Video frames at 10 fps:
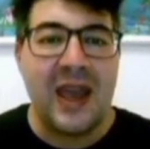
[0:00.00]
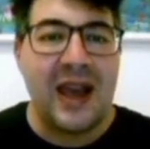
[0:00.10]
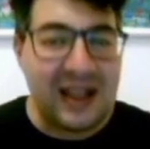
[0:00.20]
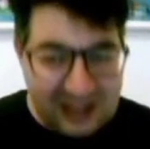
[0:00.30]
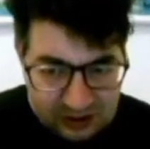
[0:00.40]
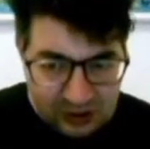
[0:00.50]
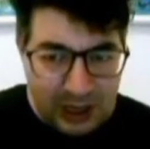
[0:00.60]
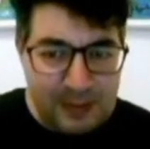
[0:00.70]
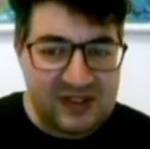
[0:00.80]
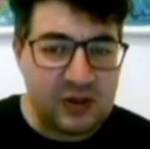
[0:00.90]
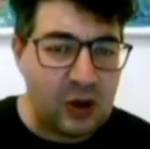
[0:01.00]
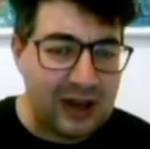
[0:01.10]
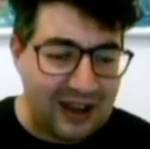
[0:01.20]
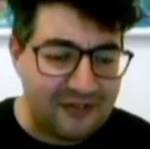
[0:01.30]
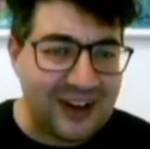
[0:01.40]
Attento alla
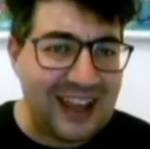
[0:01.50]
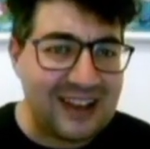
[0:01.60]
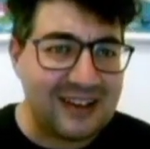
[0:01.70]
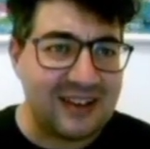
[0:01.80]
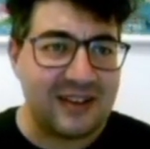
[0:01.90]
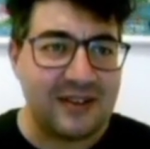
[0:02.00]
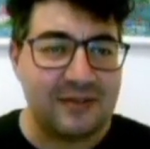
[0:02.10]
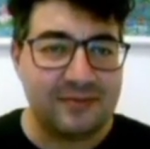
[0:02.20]
pistola, Frankie!